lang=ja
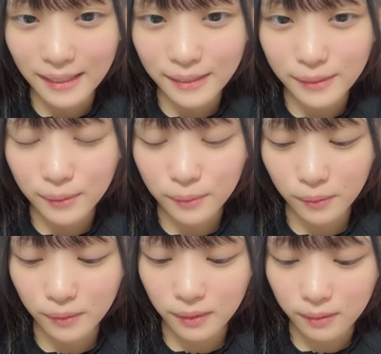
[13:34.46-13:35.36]
アイスの
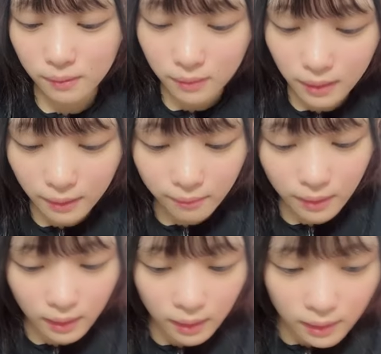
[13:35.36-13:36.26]
特に今回
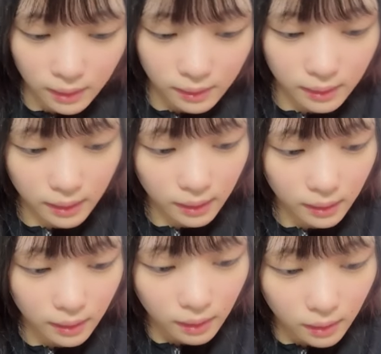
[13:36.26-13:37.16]
はね
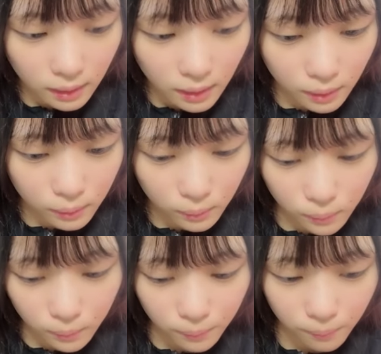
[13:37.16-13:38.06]
あ
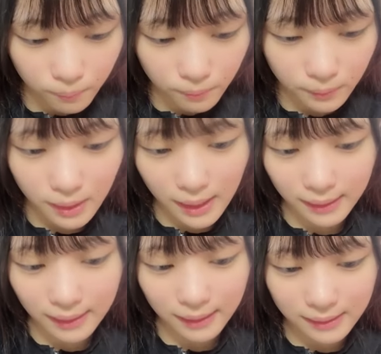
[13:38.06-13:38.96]
の
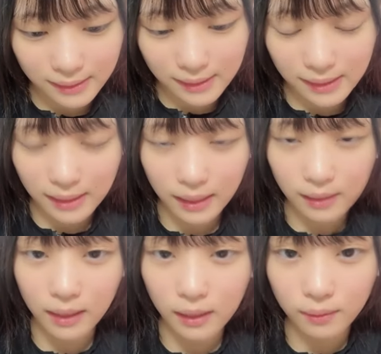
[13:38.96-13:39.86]
ランキング1位になり
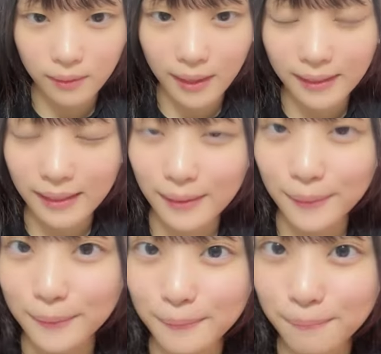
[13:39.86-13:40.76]
たいとかはないけ
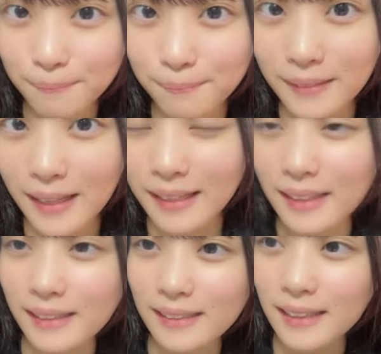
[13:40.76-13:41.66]
どあれ
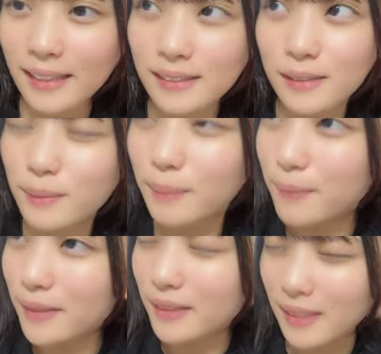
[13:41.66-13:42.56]
だよね30万
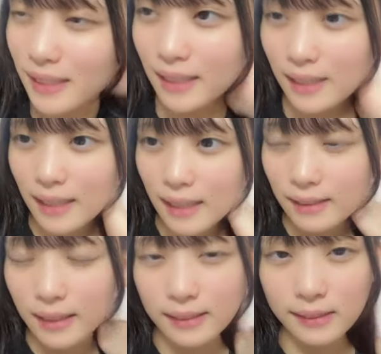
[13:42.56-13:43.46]
ポイントだか
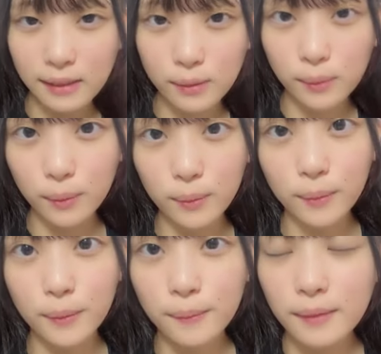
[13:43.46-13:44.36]
達成すると